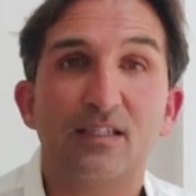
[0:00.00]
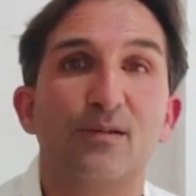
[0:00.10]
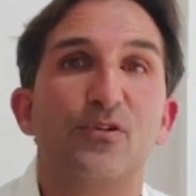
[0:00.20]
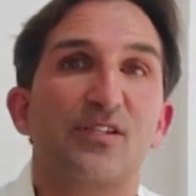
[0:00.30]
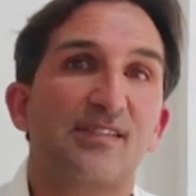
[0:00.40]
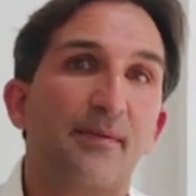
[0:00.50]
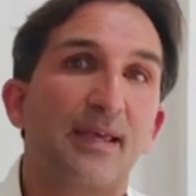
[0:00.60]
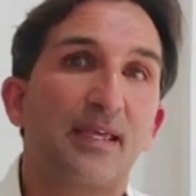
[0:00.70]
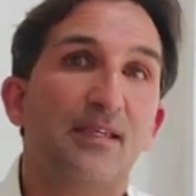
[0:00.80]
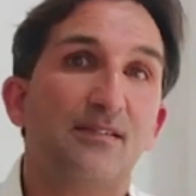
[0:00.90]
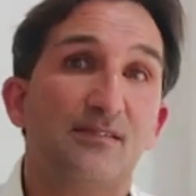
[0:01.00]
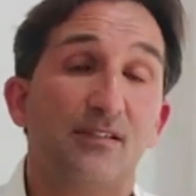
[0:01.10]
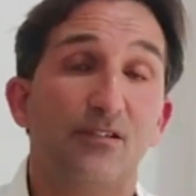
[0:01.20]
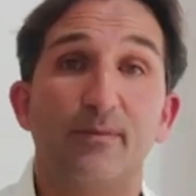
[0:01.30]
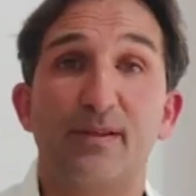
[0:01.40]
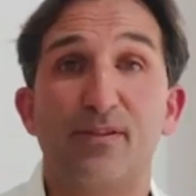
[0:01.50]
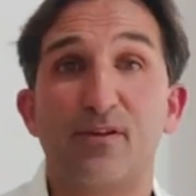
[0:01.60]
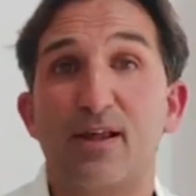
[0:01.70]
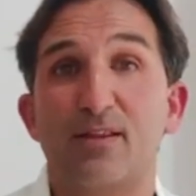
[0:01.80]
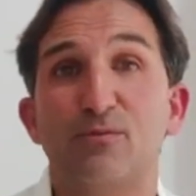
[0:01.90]
Y como ya sabéis, y lo he
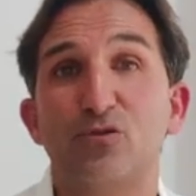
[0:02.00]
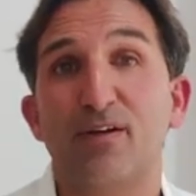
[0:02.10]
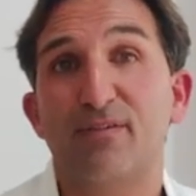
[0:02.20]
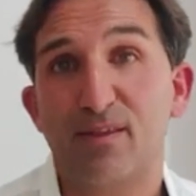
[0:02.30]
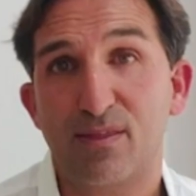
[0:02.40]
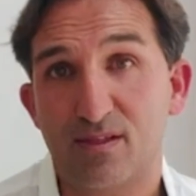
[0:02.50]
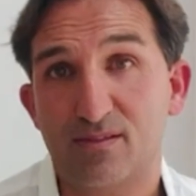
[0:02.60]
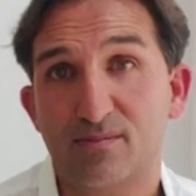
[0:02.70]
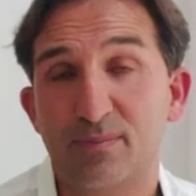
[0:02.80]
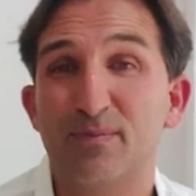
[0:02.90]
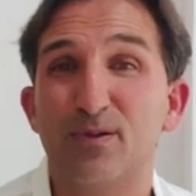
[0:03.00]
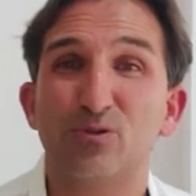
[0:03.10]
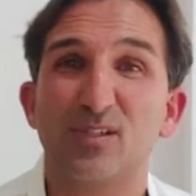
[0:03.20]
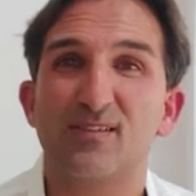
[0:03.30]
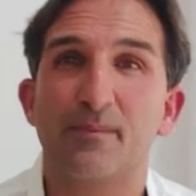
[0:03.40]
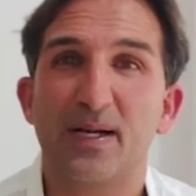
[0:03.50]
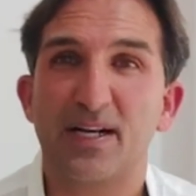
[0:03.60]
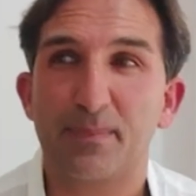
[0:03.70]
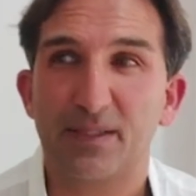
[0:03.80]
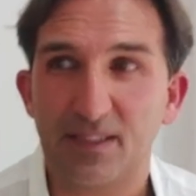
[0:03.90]
mencionado muchas veces, pero me gusta siempre
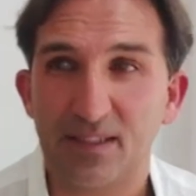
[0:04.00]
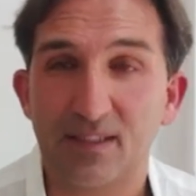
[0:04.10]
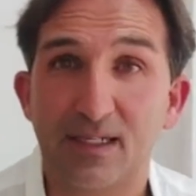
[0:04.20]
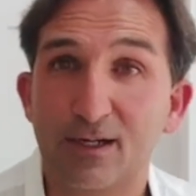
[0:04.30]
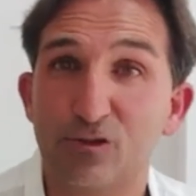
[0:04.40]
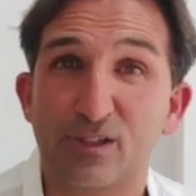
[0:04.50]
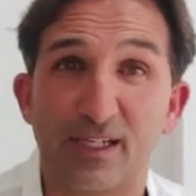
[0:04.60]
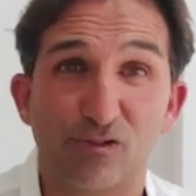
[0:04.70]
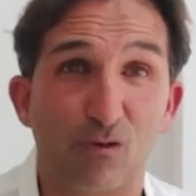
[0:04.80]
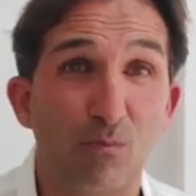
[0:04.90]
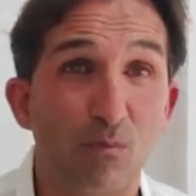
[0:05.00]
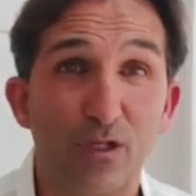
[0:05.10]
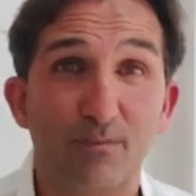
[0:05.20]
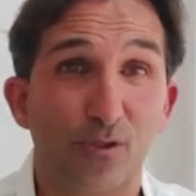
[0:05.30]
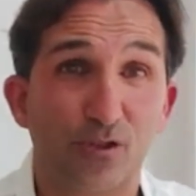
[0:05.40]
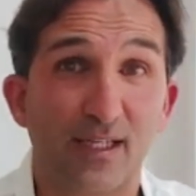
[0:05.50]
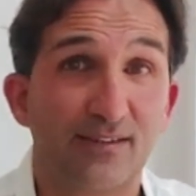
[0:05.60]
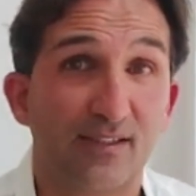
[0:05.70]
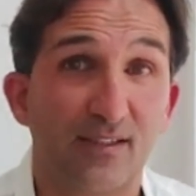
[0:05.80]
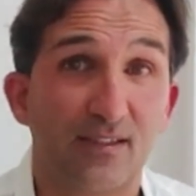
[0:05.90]
repetir las cosas que son muy
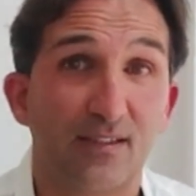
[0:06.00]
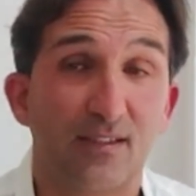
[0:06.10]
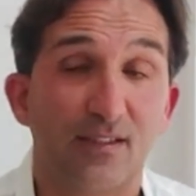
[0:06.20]
importantes,